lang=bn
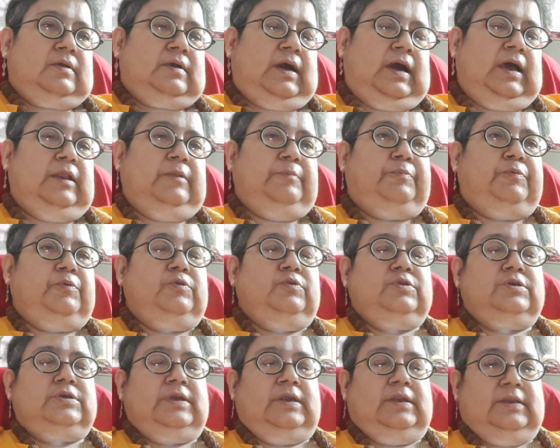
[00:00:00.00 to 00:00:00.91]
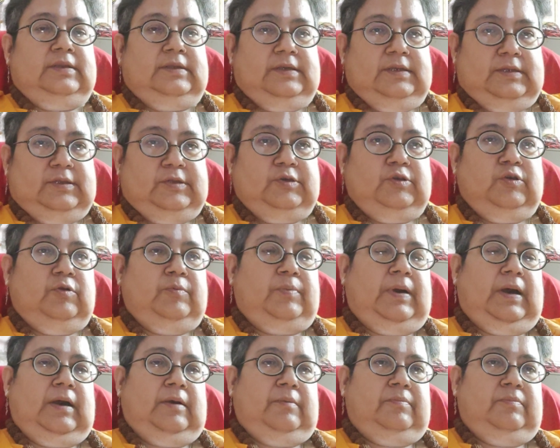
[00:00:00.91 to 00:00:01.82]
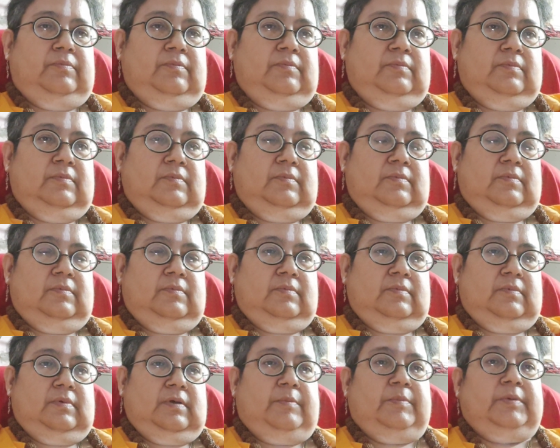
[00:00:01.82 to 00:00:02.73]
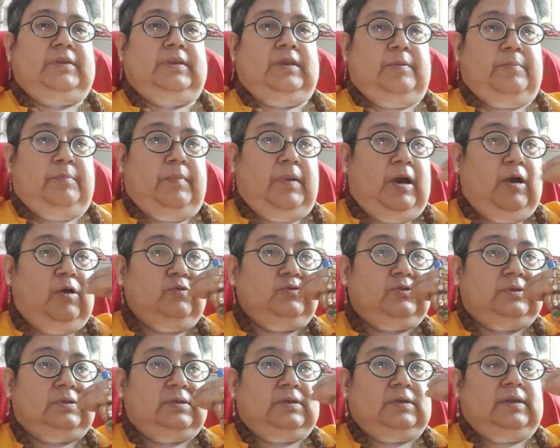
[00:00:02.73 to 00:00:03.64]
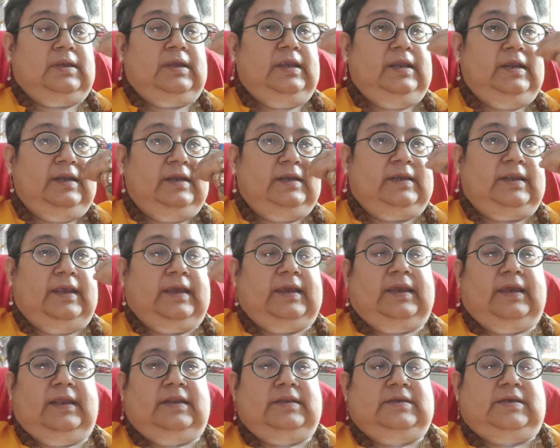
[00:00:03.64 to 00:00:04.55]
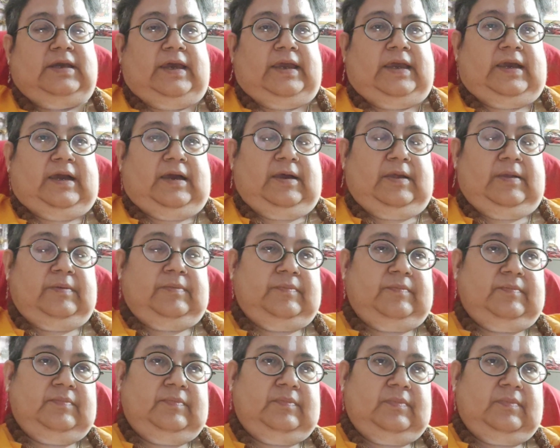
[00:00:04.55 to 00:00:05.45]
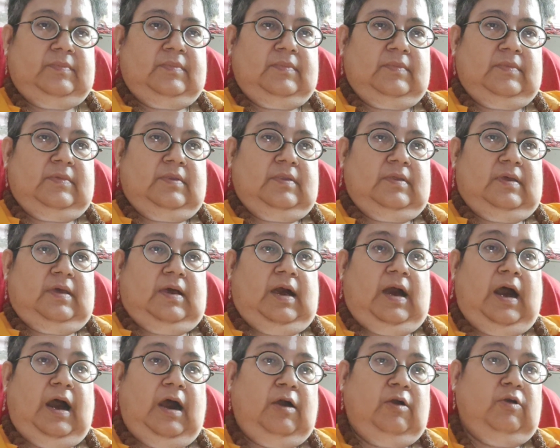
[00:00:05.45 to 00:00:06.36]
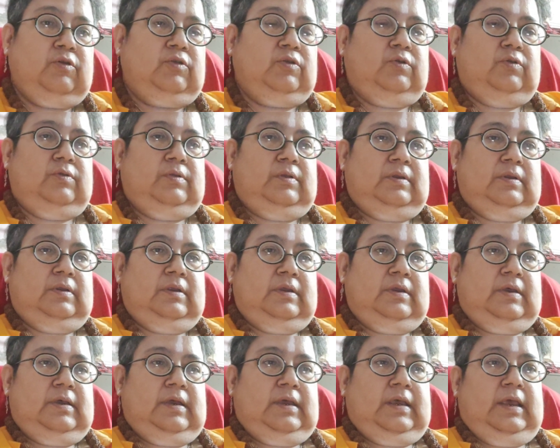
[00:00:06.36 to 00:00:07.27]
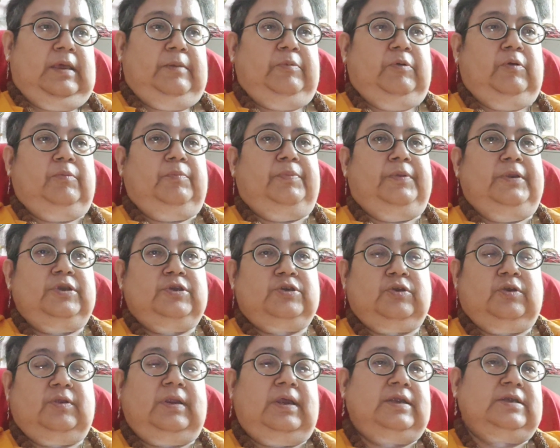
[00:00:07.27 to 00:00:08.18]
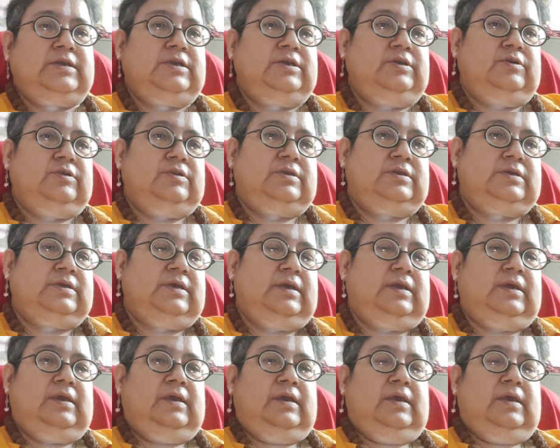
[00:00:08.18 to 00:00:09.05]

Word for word: কালপুরুষের দ্বিতীয় ভাব আমাদের মাউথ ইনটেকের জায়গা আহরণ এবং বৃষ রাশি হচ্ছে